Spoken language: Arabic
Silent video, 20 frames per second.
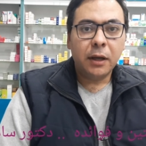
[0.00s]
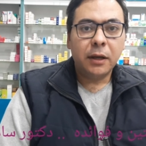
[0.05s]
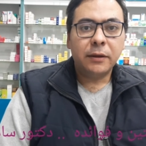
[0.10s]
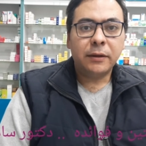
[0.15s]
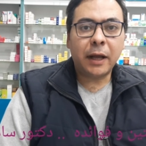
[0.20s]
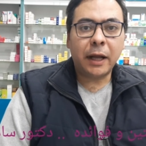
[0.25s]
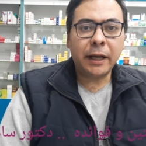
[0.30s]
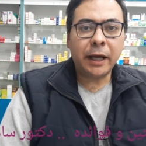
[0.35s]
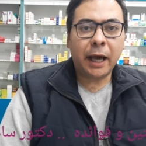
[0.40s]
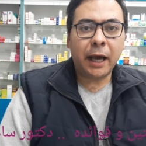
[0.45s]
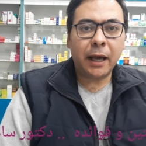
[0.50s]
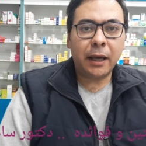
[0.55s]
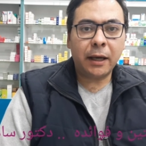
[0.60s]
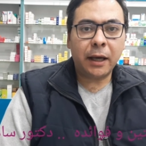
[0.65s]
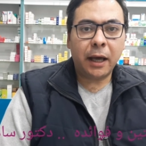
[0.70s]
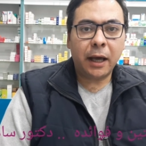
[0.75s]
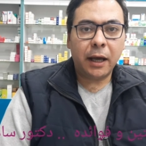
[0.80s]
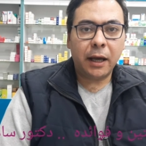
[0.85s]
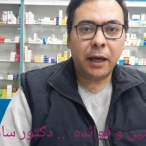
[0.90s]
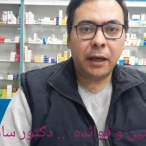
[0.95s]
تاني
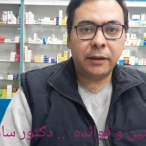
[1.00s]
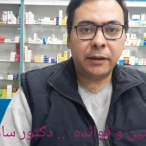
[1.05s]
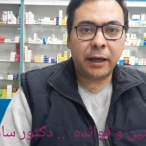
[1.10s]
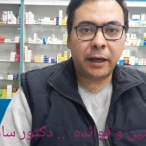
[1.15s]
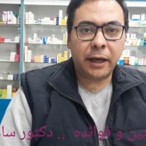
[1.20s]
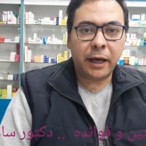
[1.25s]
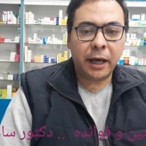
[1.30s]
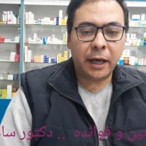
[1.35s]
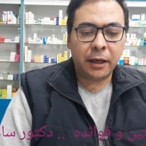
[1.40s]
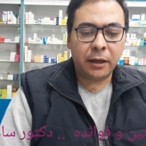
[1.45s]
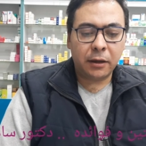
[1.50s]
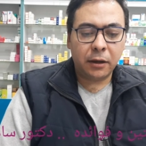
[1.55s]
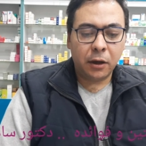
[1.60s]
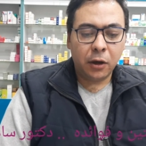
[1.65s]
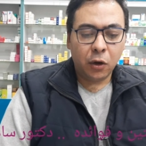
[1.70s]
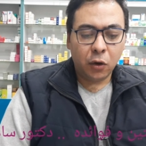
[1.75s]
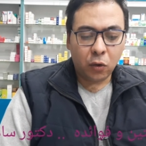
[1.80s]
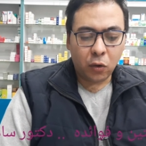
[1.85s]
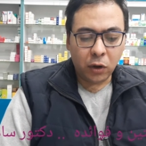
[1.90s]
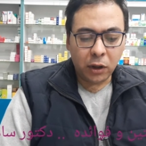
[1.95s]
حاجة الدجاج
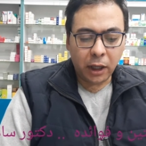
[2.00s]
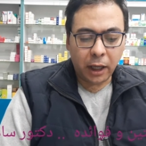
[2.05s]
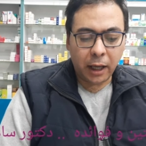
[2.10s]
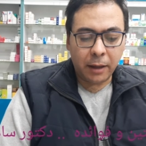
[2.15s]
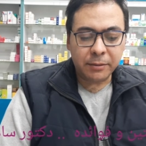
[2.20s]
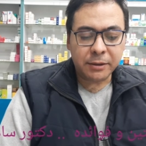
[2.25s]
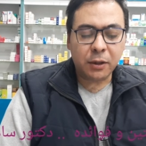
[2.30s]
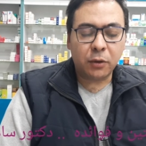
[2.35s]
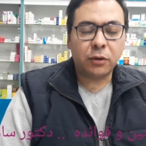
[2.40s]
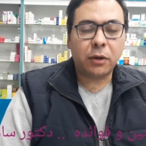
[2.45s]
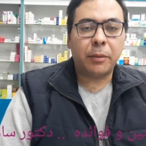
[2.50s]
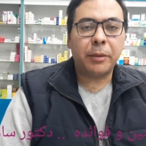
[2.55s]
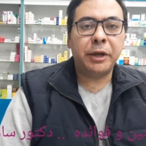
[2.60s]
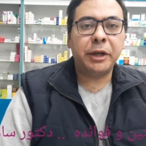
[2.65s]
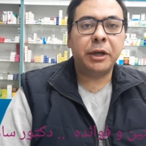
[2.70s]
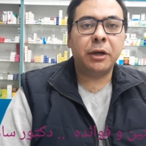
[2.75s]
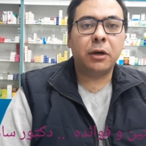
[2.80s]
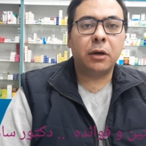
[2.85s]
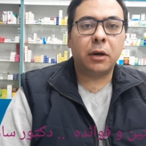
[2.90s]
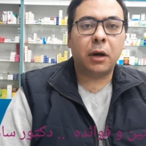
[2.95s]
كل
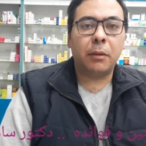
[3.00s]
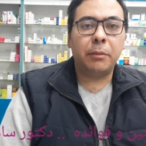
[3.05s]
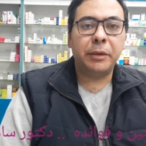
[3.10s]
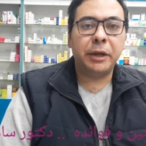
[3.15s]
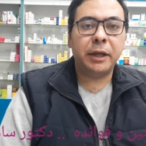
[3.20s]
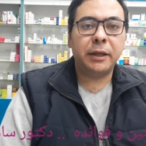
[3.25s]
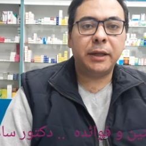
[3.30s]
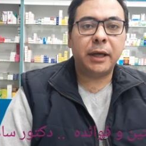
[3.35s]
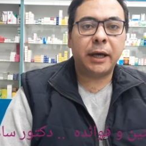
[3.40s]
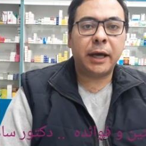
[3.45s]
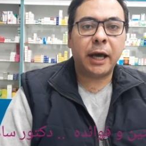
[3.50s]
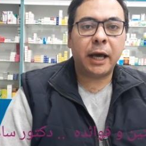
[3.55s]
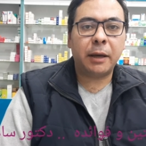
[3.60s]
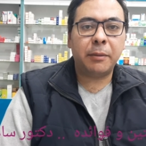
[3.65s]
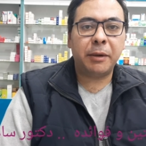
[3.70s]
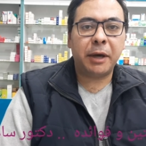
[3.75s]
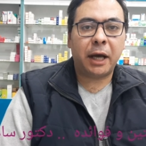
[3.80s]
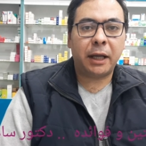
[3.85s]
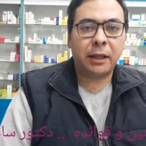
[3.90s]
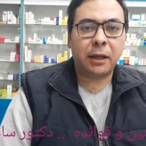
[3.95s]
85 جرام من الدجاج
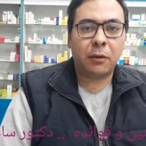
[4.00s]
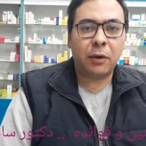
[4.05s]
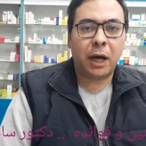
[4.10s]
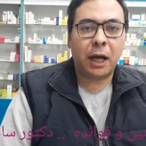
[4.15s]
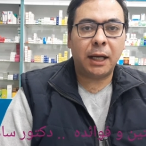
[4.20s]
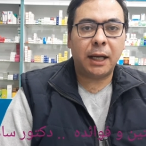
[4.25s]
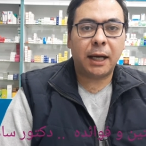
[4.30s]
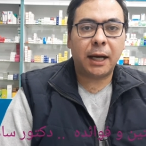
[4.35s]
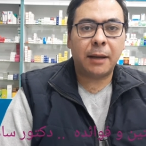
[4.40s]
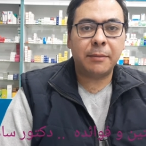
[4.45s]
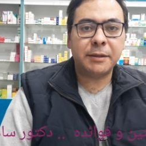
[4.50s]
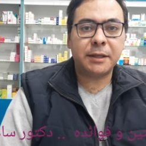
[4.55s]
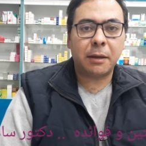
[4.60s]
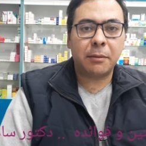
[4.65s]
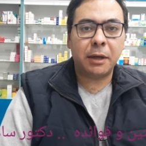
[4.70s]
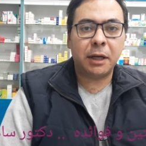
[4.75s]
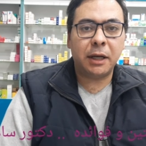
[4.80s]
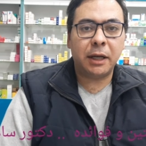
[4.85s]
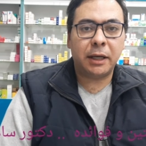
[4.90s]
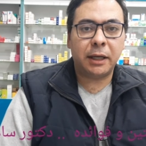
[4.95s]
بيحتوي على 5
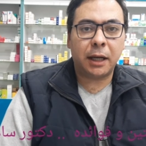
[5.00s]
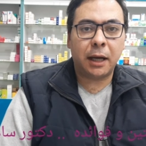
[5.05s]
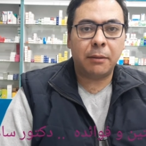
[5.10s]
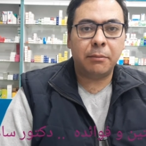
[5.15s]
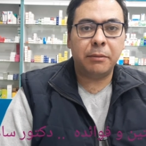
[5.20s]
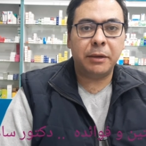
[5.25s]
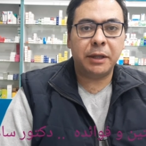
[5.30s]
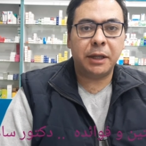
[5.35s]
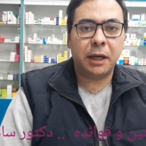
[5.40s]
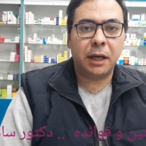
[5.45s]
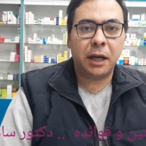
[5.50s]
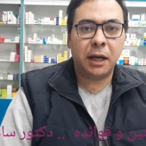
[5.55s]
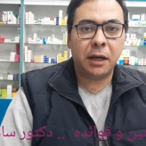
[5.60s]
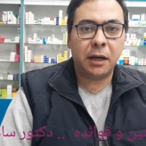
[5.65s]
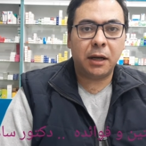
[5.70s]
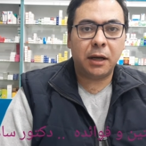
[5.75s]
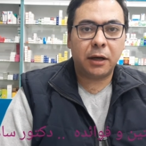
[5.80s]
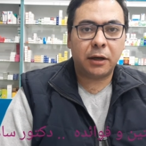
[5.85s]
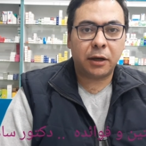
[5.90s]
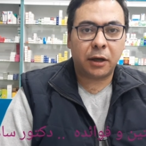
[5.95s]
مللي جرام من
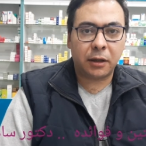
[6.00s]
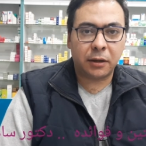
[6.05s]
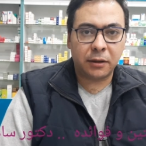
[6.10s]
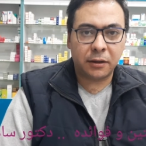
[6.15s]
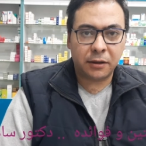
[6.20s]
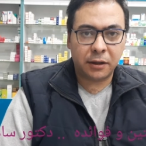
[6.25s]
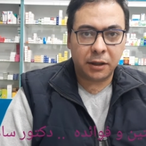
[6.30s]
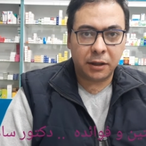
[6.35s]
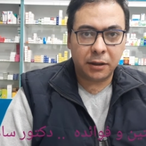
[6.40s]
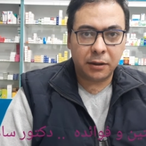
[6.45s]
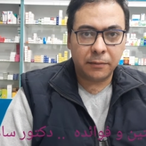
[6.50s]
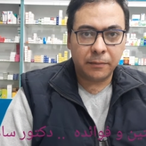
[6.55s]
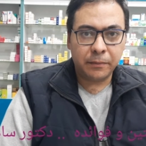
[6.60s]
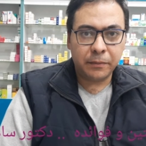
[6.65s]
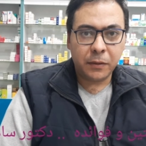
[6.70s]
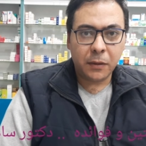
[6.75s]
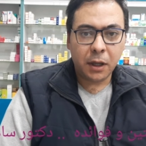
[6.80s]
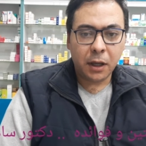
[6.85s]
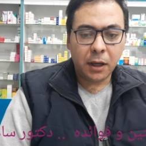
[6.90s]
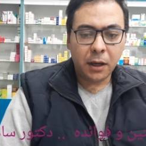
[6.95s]
كارنتين
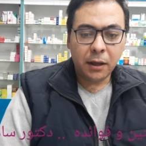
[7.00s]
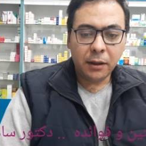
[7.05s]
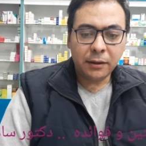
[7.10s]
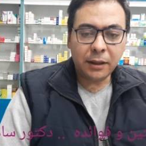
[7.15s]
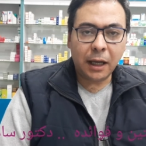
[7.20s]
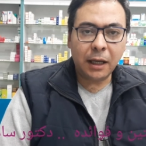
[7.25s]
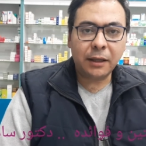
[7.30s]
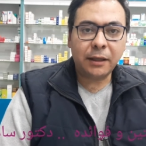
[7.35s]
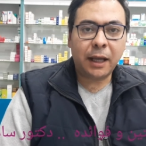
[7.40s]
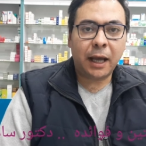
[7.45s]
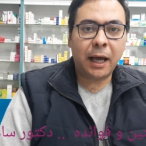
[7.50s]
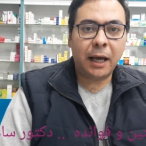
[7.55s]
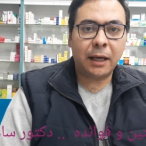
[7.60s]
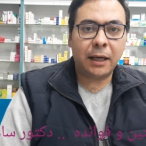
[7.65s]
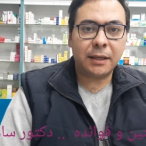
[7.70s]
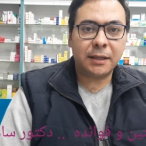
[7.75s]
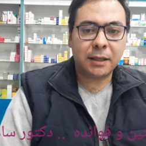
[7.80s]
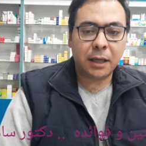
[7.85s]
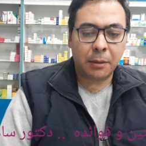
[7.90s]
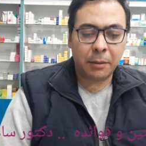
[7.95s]
تالت حاجة
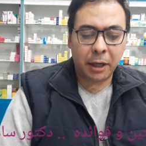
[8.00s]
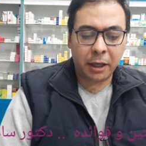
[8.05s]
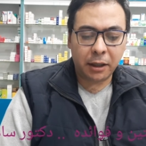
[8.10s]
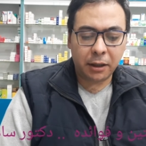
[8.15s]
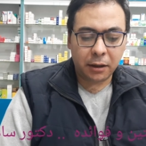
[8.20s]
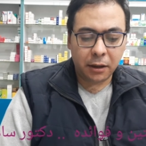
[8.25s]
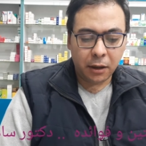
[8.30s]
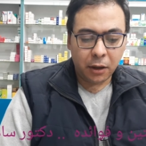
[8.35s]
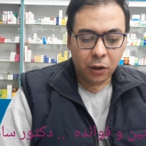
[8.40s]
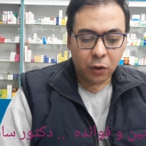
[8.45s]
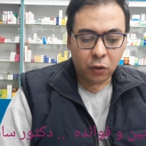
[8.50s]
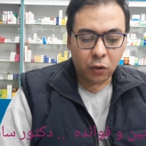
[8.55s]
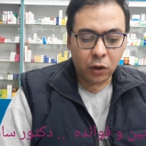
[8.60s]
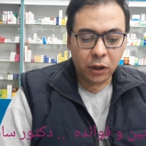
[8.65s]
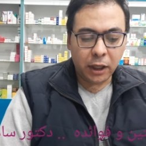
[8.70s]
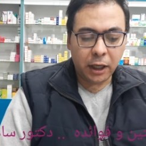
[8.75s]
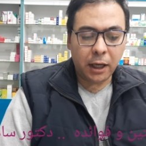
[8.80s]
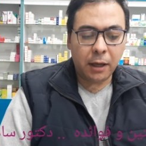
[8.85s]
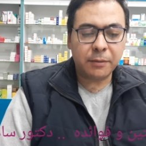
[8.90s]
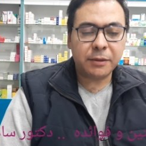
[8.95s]
السمك
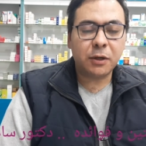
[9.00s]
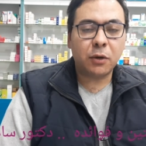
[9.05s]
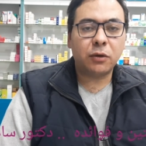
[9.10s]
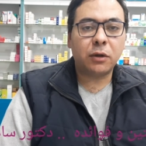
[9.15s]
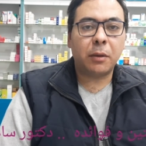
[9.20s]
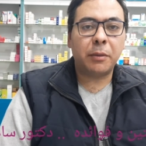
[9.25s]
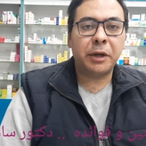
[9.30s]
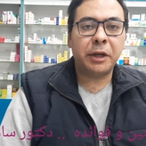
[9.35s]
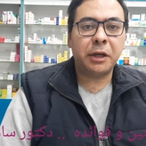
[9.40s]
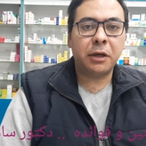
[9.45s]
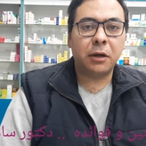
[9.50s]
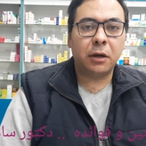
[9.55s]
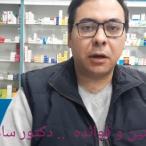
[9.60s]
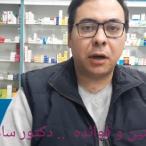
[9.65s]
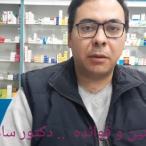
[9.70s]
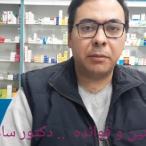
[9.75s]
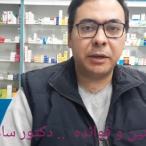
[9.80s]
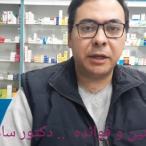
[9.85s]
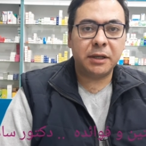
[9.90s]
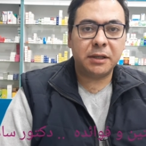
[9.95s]
كل 85
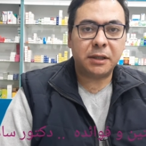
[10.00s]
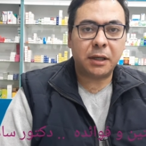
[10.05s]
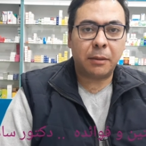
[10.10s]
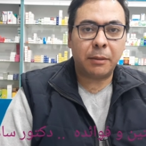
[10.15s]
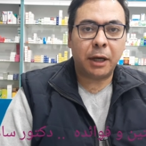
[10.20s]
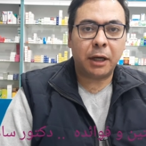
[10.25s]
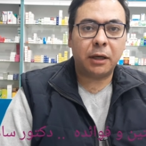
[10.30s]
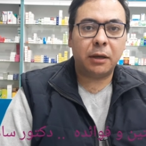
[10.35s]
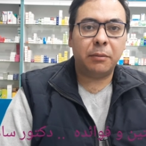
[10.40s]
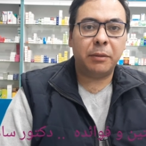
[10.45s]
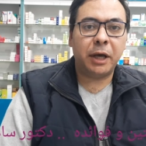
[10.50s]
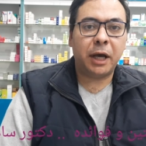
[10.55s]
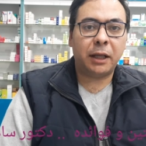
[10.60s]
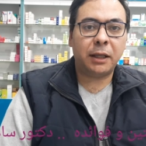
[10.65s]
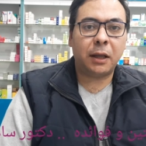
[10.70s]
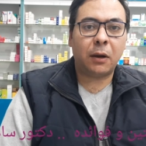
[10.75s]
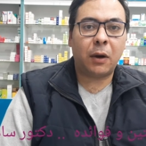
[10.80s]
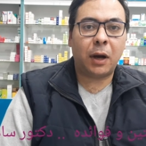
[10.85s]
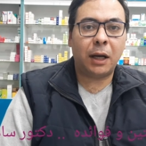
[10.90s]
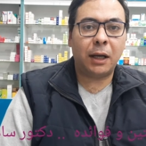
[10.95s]
جرام من السمك
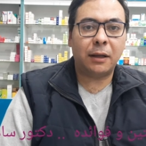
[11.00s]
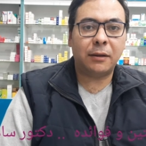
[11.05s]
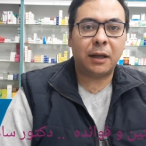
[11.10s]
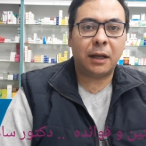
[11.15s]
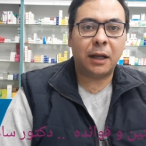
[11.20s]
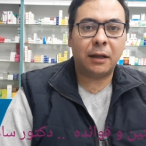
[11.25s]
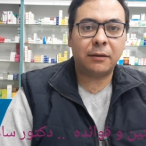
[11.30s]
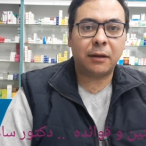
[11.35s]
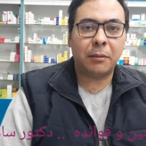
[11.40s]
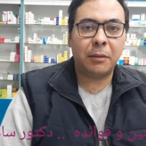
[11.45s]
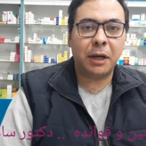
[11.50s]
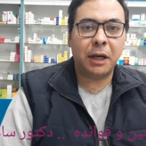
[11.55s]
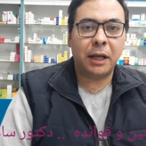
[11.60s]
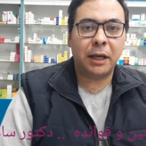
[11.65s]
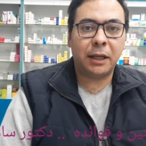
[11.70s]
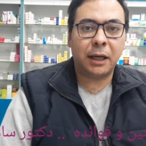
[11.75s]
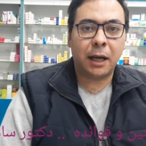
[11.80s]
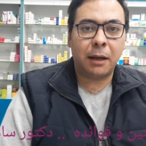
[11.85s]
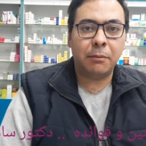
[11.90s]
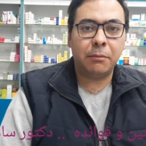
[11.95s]
بيحتوي على 3 مللي
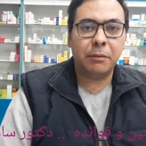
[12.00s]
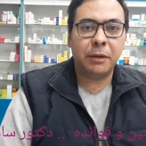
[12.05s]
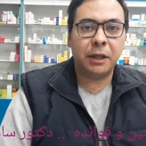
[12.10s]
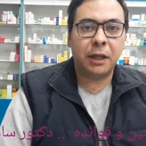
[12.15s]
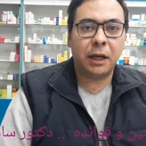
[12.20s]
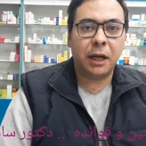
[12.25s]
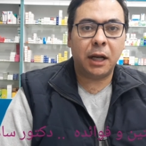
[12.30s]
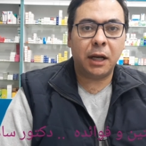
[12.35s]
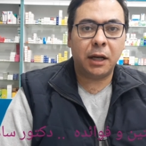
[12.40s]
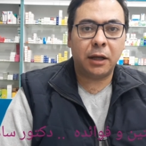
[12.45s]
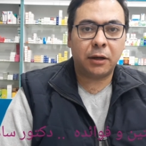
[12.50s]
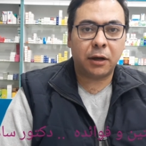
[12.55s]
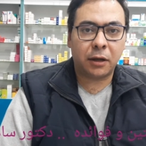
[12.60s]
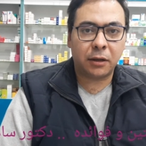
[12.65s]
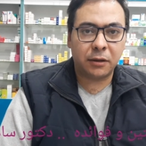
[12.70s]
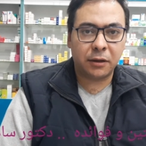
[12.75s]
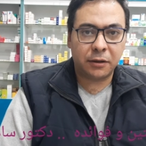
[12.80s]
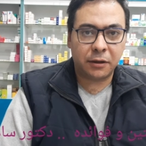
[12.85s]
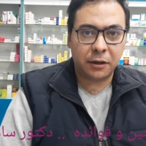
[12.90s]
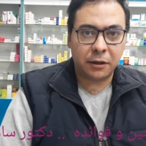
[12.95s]
جرام من ال
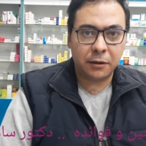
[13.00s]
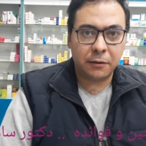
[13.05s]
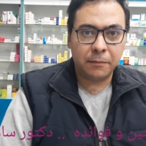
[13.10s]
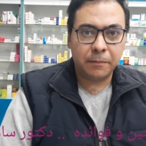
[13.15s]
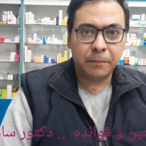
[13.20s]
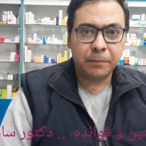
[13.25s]
كارنتين